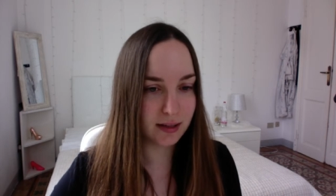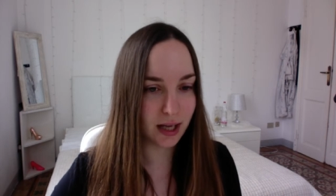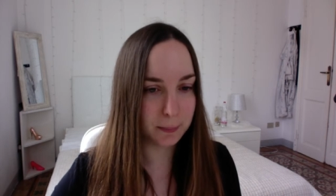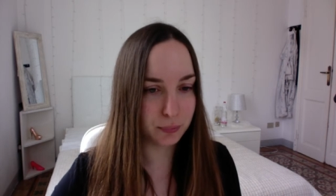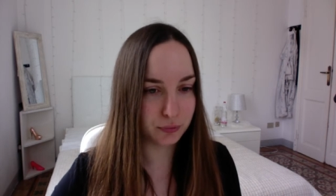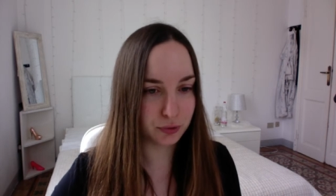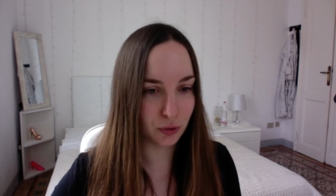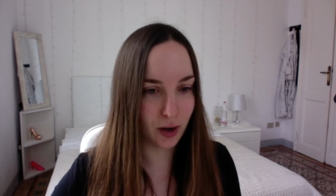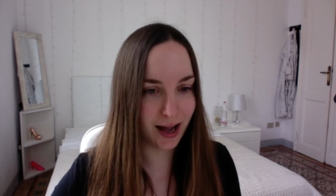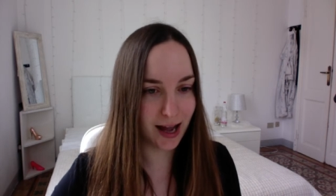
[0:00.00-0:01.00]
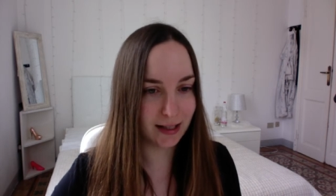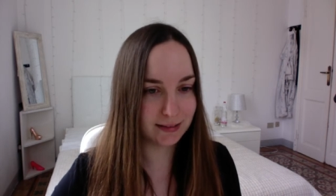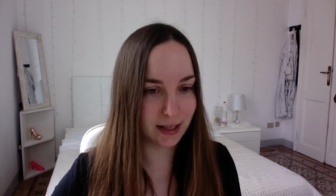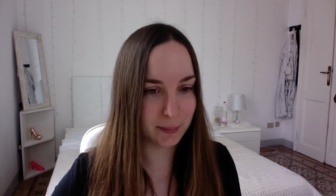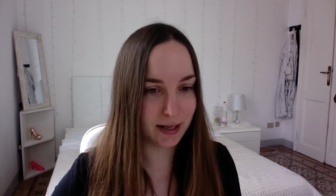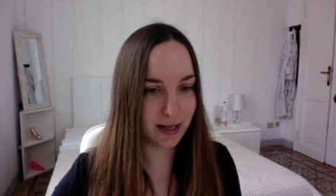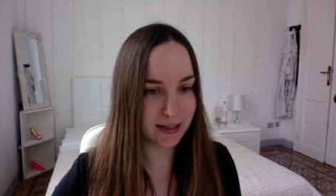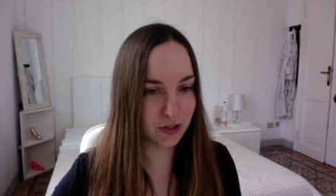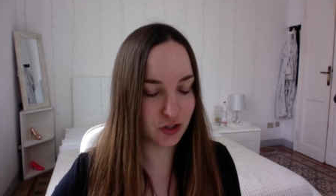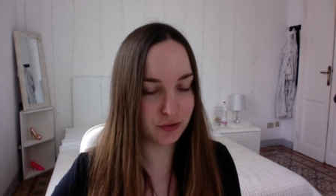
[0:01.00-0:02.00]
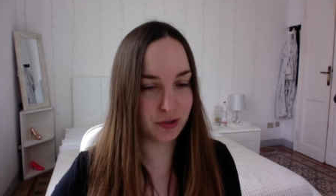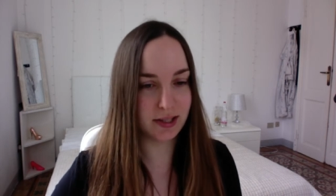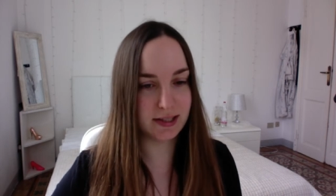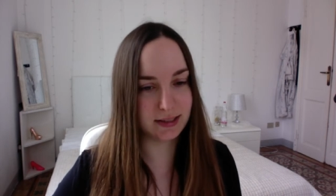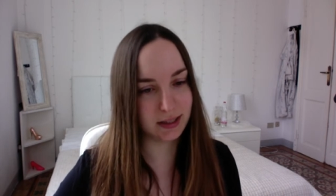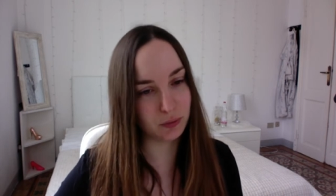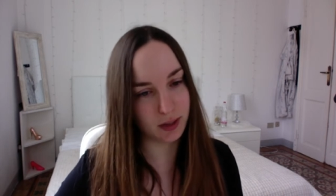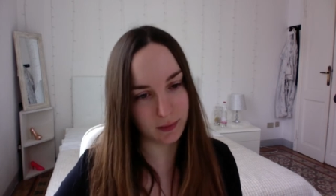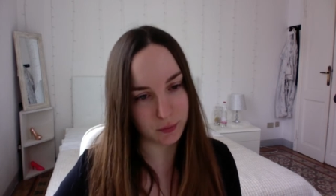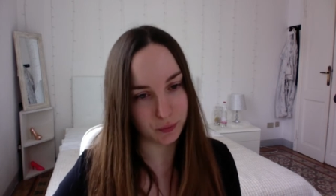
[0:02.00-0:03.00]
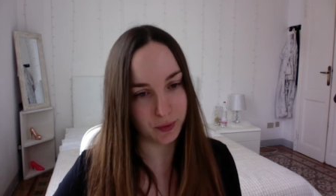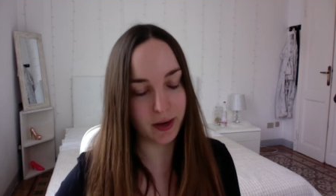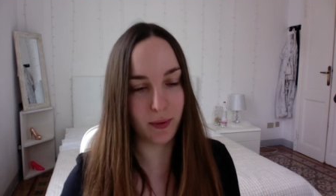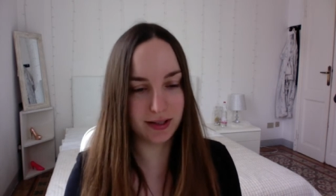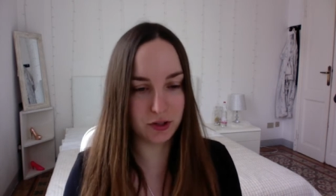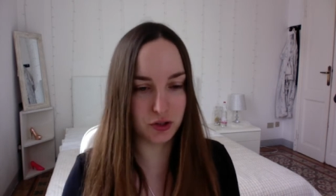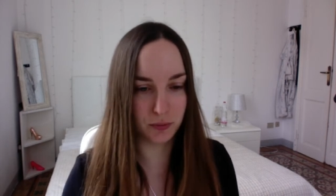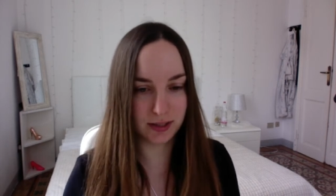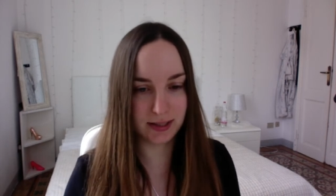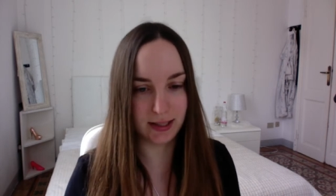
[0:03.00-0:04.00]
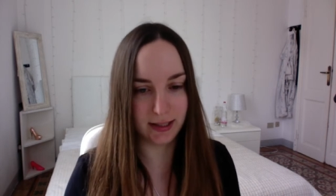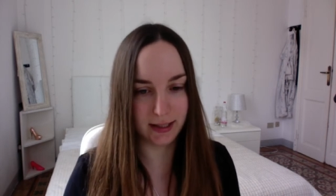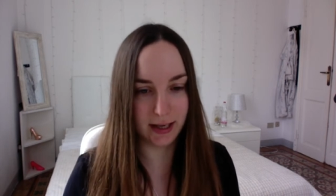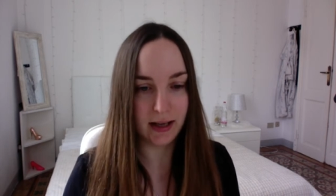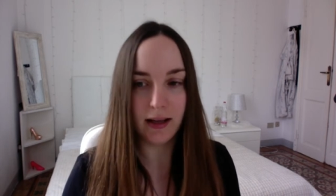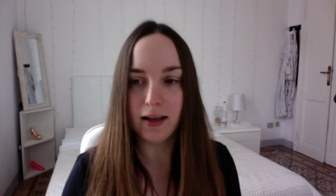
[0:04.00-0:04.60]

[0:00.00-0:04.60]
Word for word: che appunto ha 3662 review e quasi 5 stelline.